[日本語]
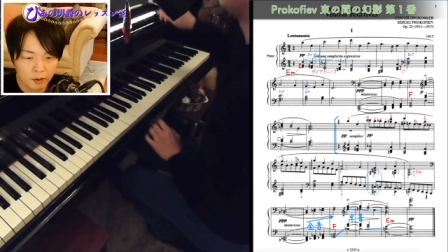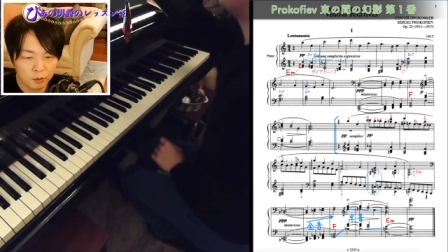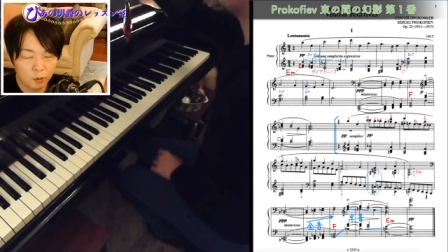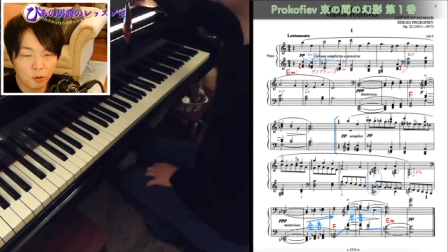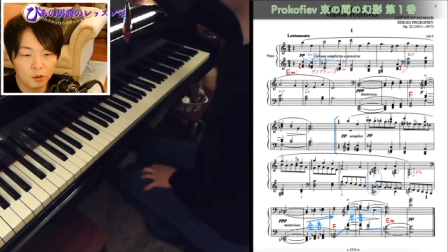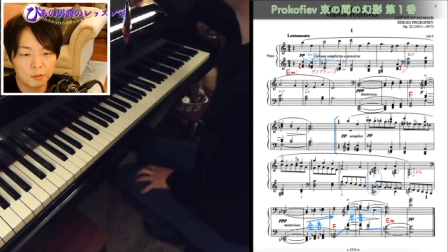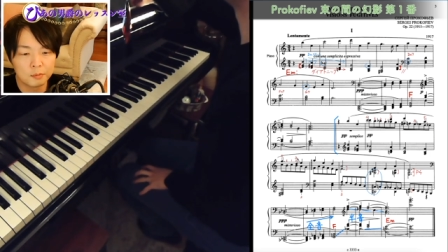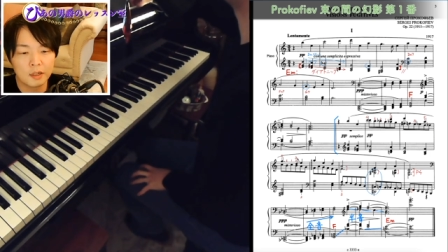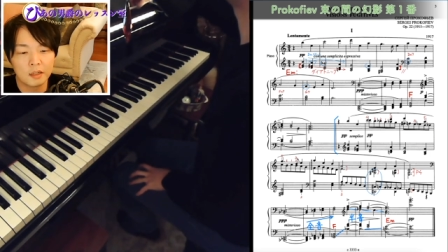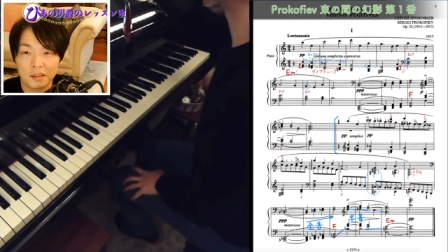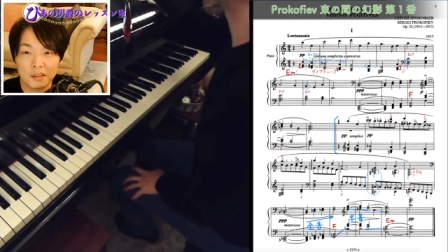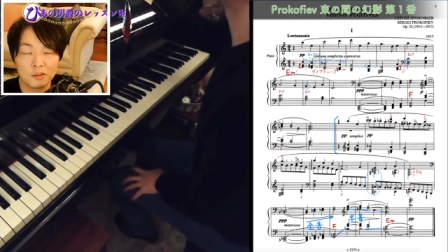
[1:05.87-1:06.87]
どこに向
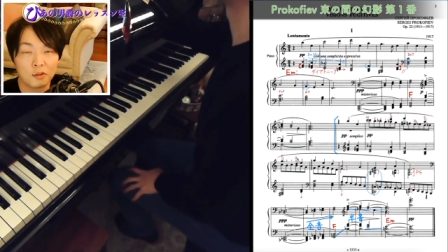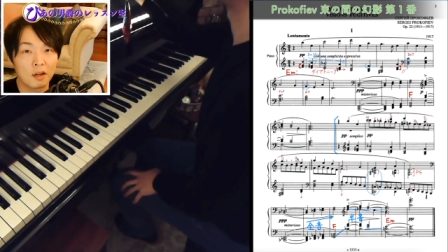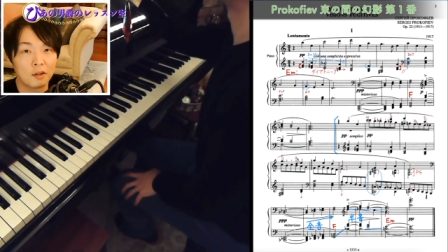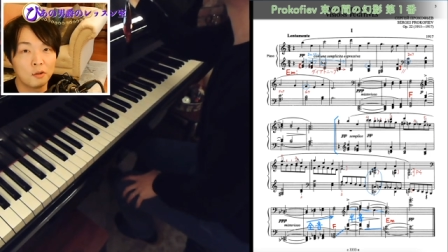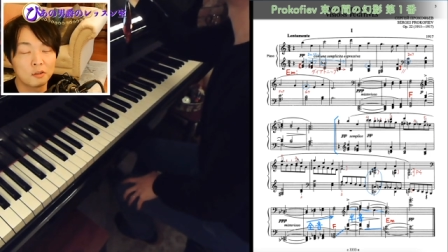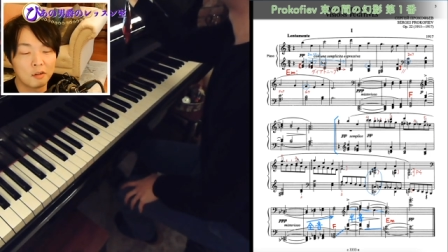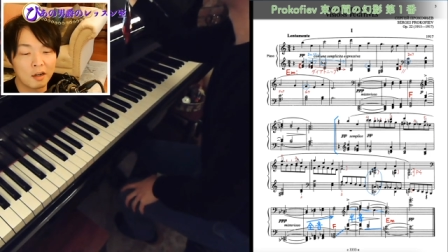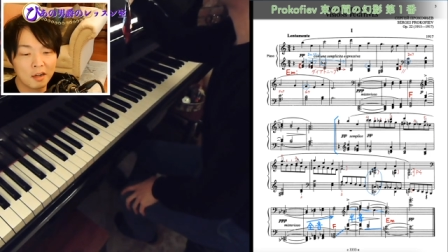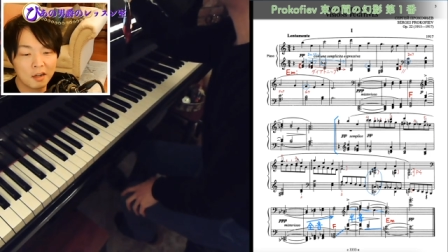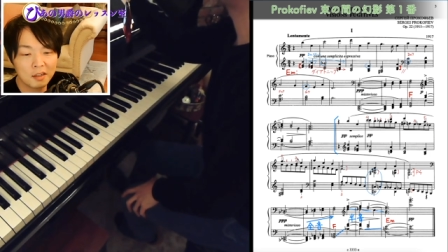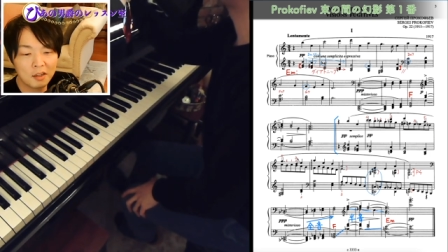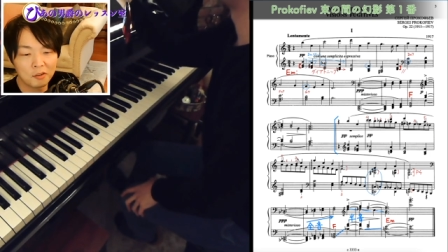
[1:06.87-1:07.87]
かっているのかよくわ
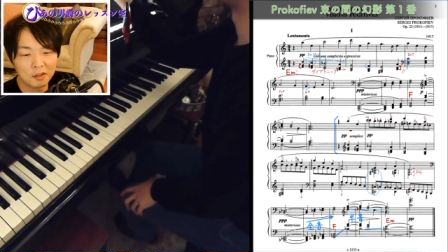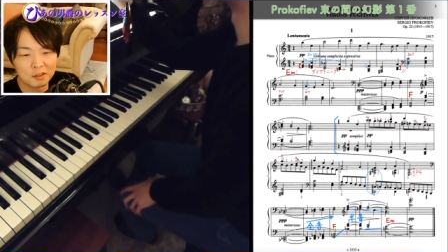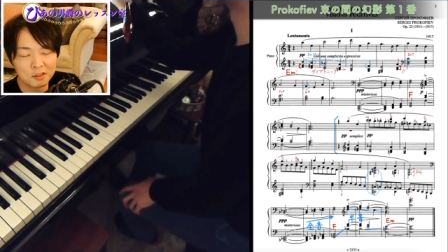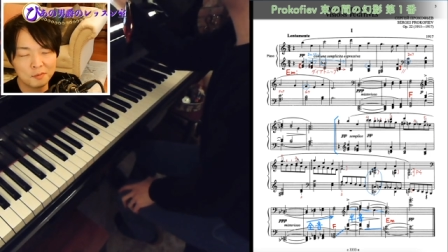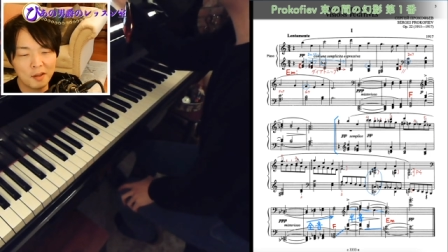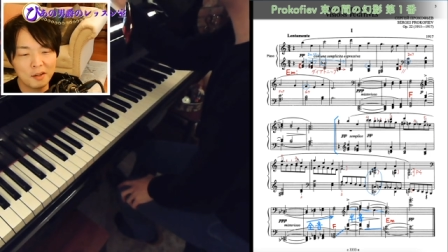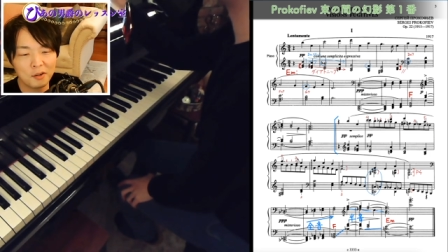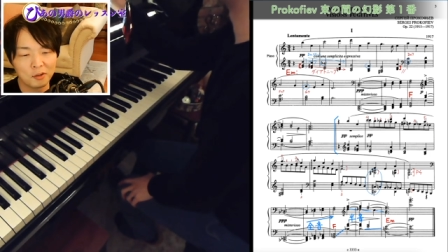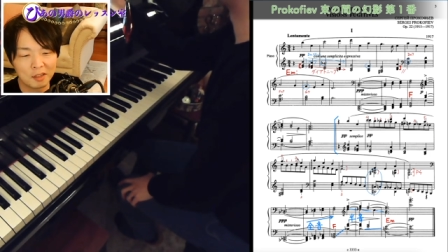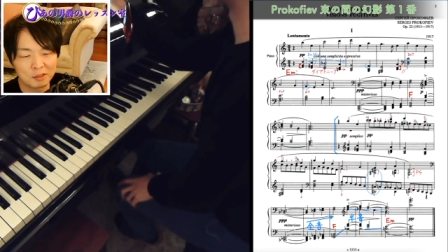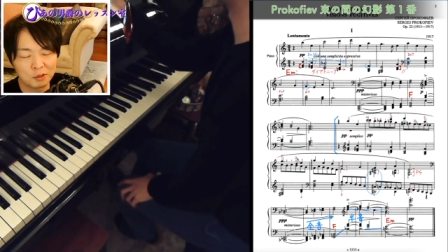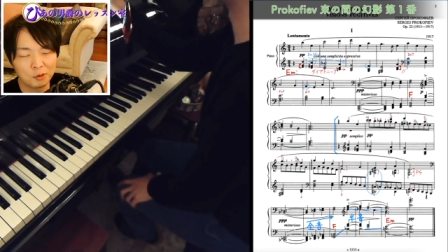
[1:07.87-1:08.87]
からないような不明瞭
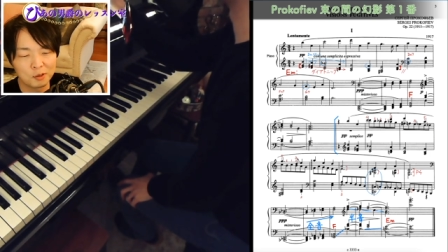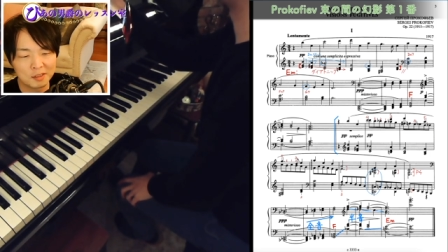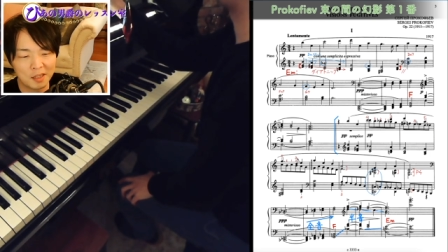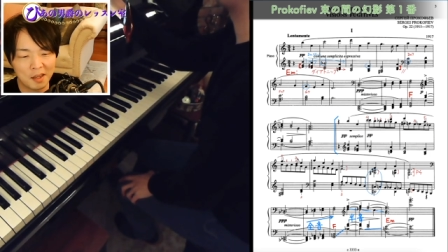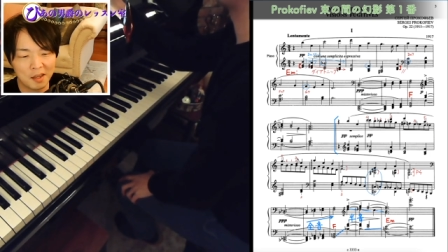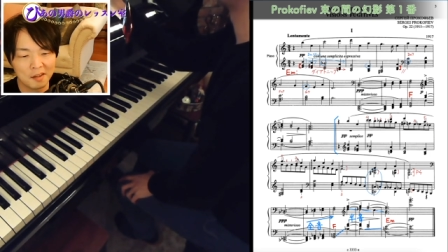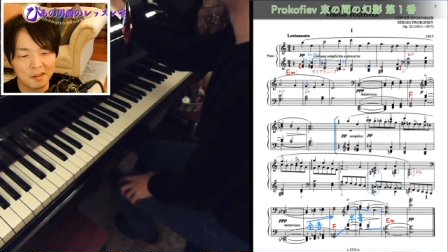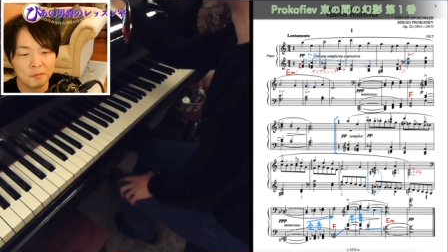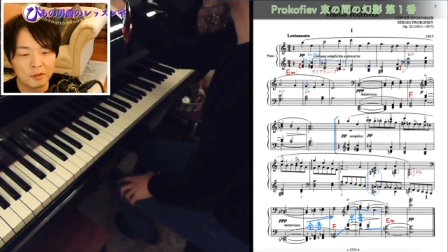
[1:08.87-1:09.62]
な調整、